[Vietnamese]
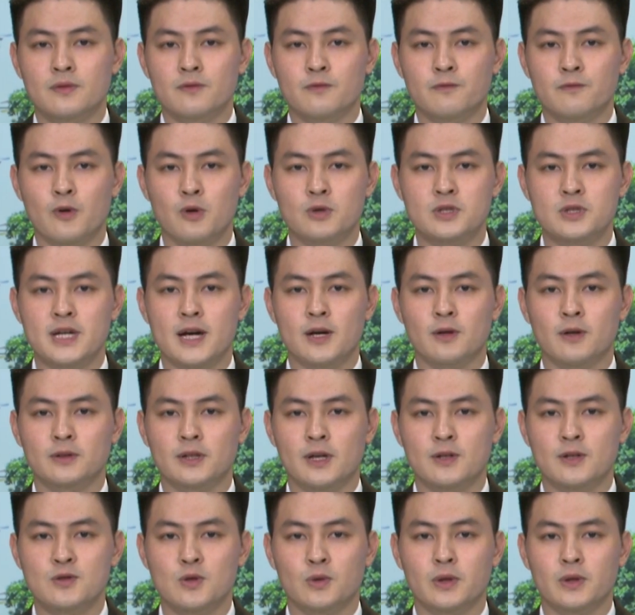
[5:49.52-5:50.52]
Phong trào
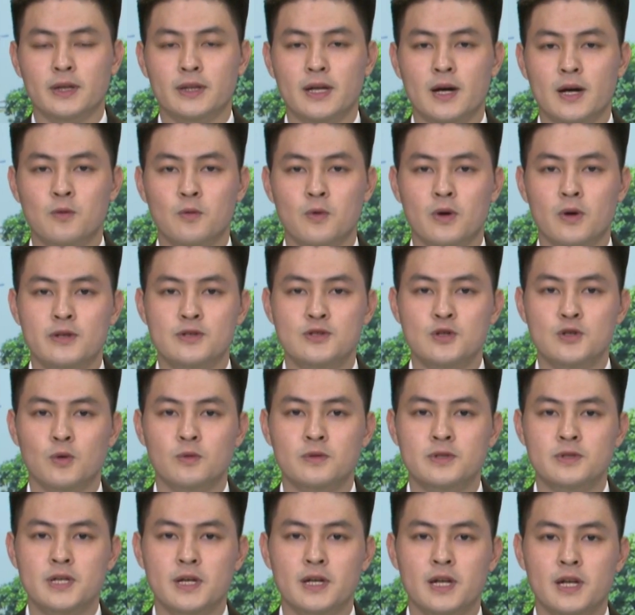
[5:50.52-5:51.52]
thể dục thể thao quần
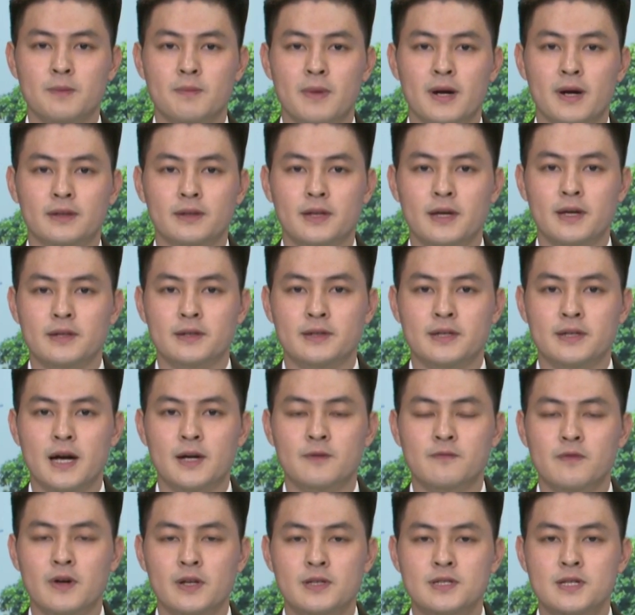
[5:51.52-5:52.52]
chúng trên địa bàn tỉnh
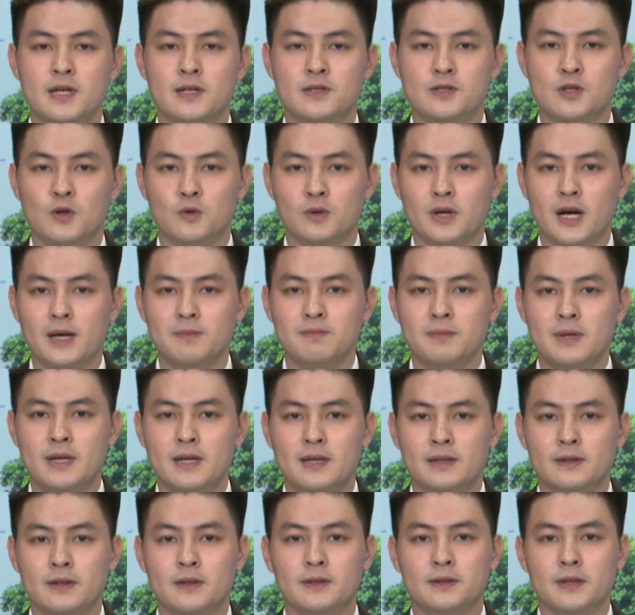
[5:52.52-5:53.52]
đang phát triển rộng khắp,
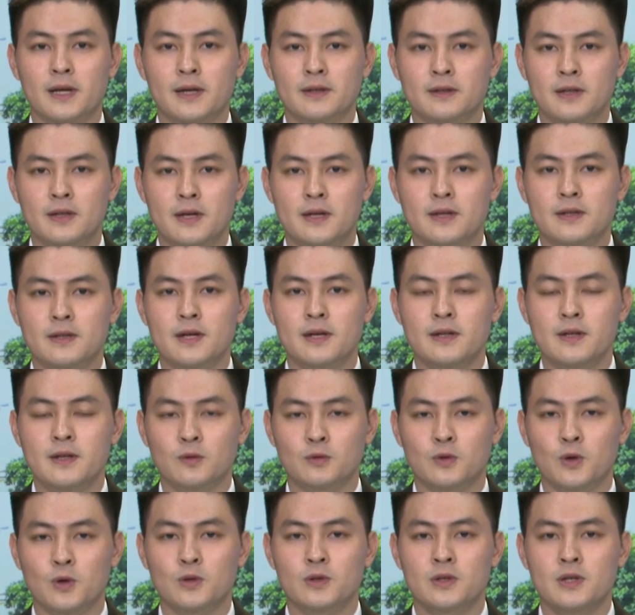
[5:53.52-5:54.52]
từ thành thị đến
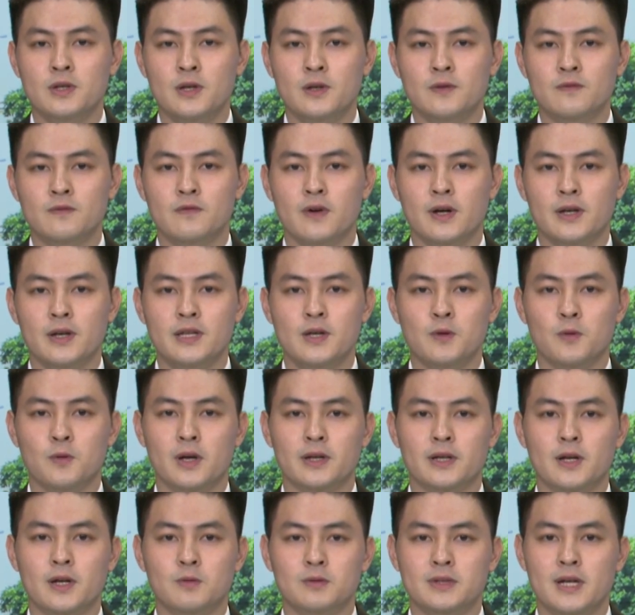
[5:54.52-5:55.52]
nông thôn với nhiều
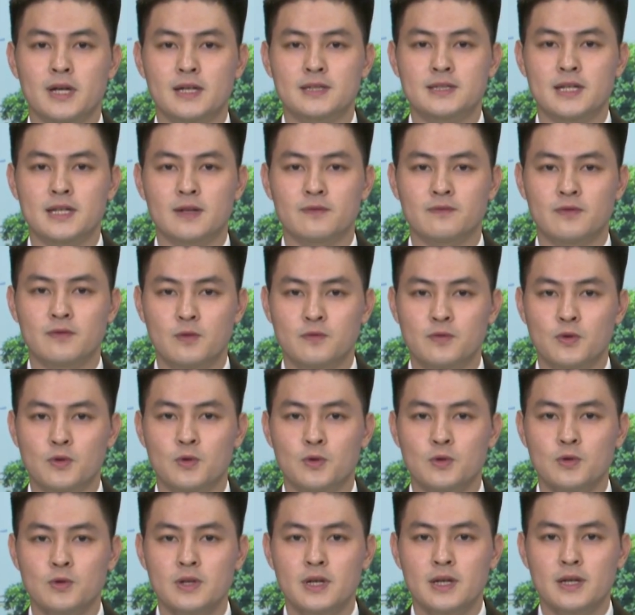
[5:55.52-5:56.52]
hoạt động đa dạng phong
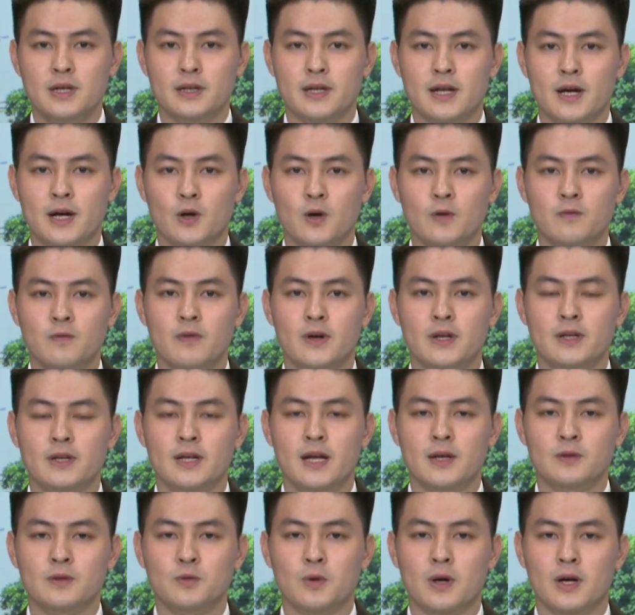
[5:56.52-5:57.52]
phú đã góp phần
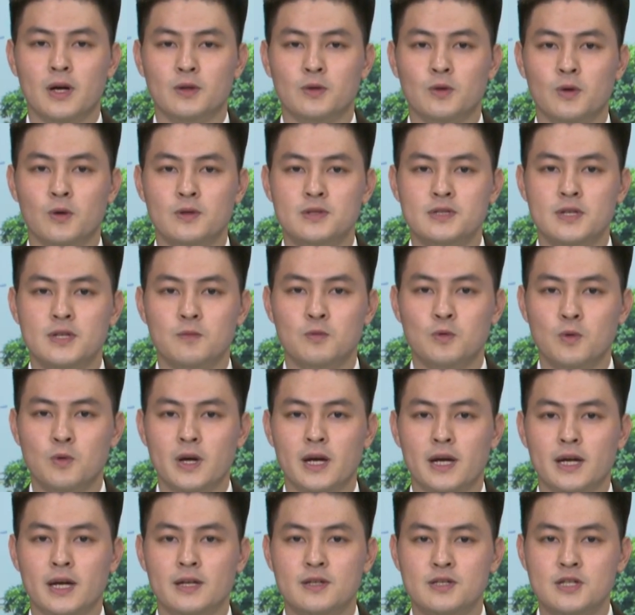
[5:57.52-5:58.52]
lan tỏa lối sống
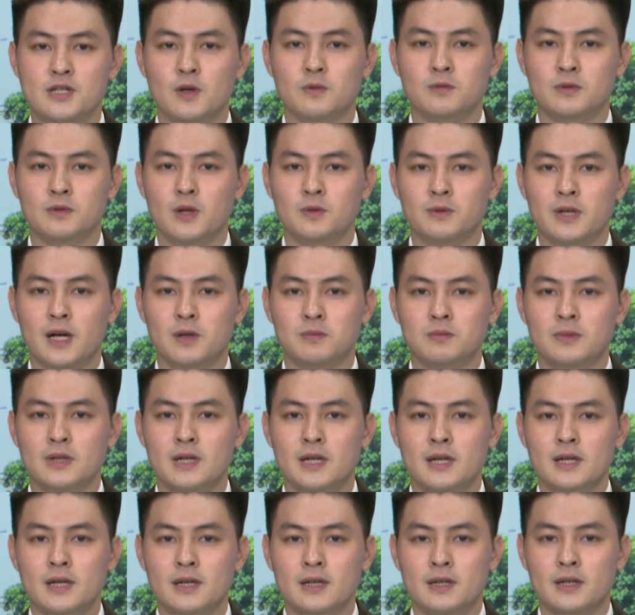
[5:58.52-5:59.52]
khỏe trong cộng đồng.
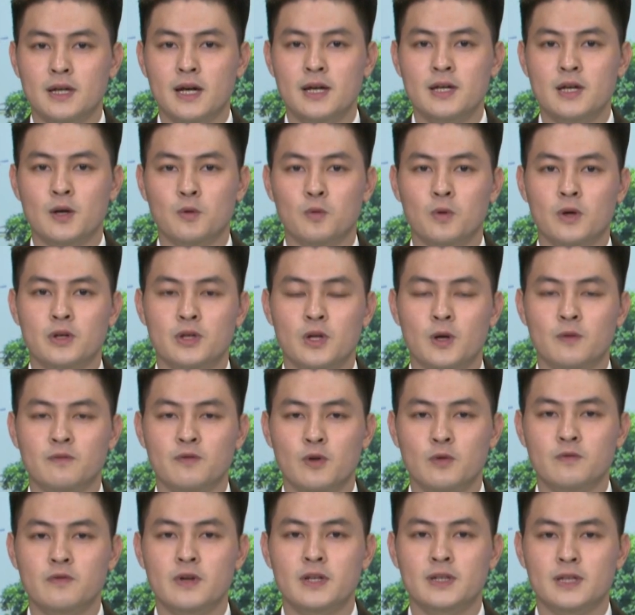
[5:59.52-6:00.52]
Ghi nhận của nhóm
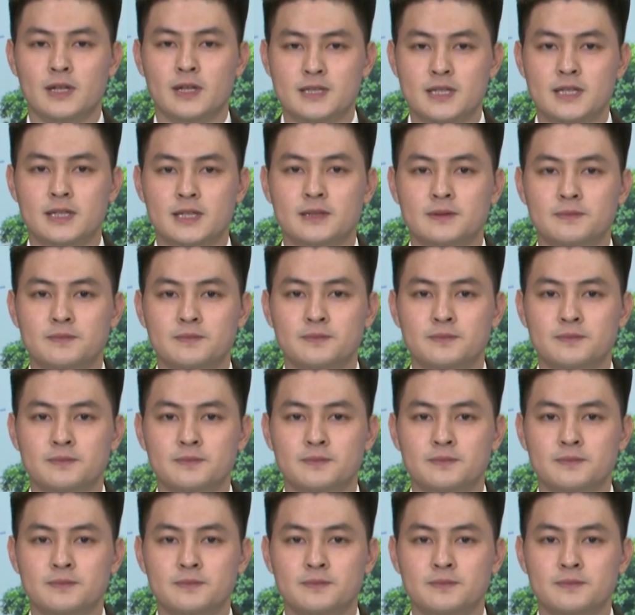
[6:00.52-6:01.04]
phóng viên thời sự.